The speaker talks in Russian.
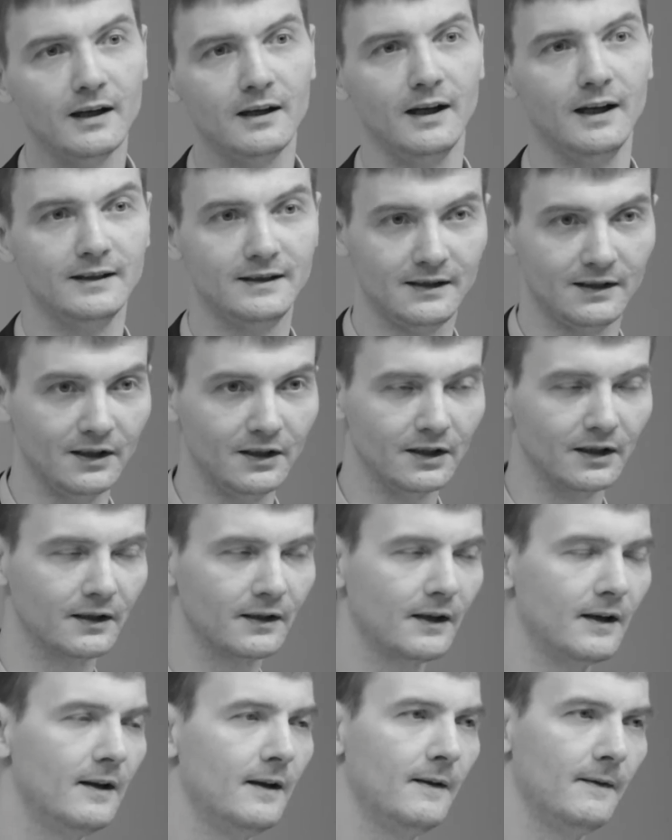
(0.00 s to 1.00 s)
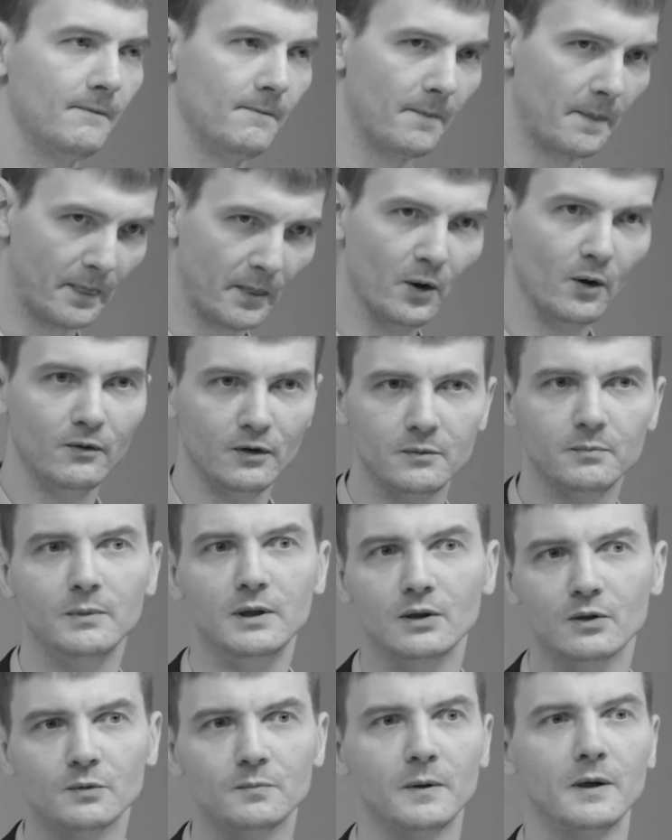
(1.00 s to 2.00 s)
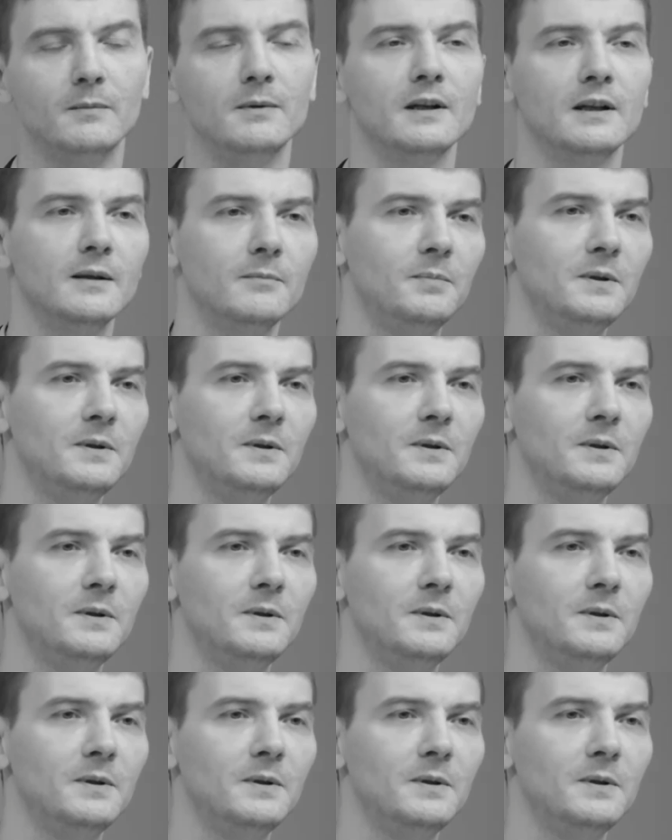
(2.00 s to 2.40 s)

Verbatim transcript: остынет до вот минус примерно